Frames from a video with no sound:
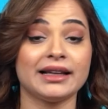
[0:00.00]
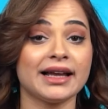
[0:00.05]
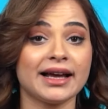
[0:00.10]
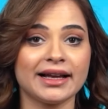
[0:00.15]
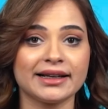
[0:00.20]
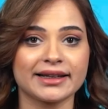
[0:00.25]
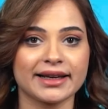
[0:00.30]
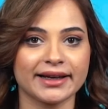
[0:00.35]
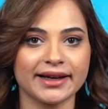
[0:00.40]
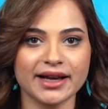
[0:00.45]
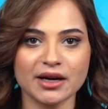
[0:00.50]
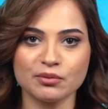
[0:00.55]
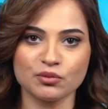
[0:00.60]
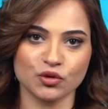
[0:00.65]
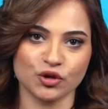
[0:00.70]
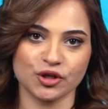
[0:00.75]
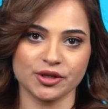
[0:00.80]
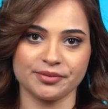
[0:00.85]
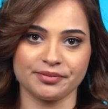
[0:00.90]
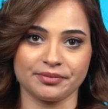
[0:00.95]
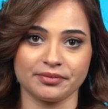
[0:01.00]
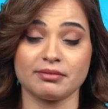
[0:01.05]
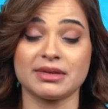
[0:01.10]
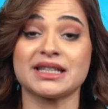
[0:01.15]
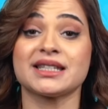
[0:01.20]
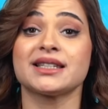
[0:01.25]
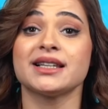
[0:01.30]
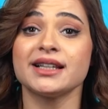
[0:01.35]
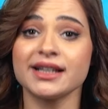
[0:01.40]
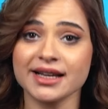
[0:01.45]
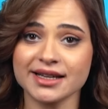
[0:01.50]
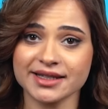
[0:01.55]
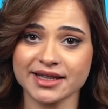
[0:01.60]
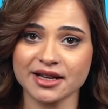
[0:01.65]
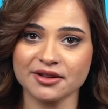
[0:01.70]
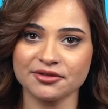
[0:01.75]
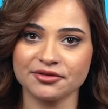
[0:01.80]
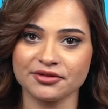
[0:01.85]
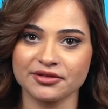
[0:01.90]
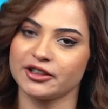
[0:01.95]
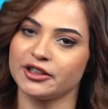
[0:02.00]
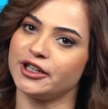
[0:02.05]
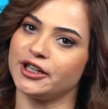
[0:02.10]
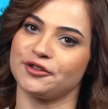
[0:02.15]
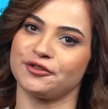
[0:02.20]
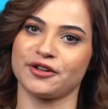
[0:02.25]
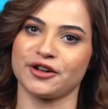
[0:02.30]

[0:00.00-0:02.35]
هلا هالكلام مهم بس للاسف طلع